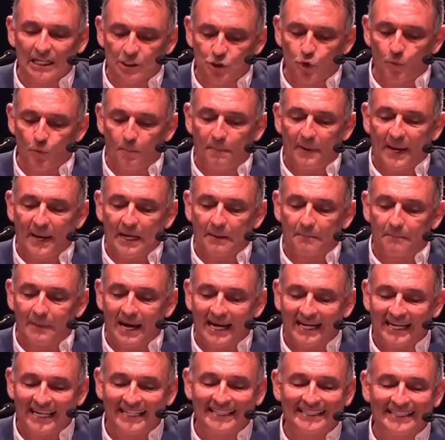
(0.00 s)
su
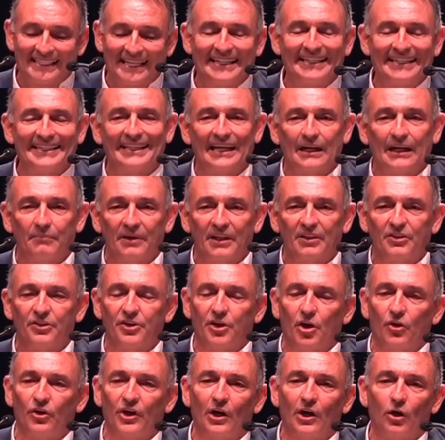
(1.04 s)
permanente
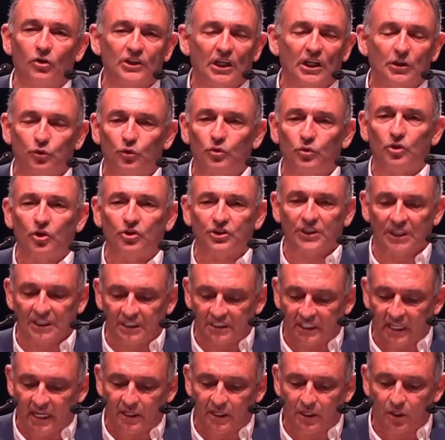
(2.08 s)
intervención en los asuntos
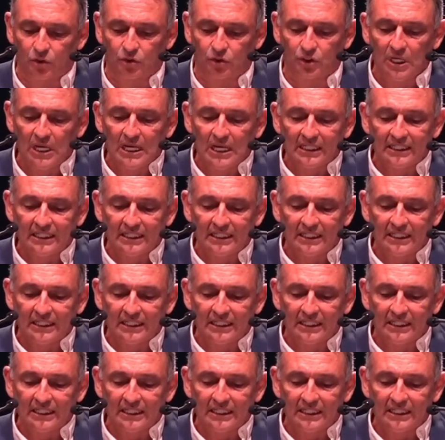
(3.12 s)
internos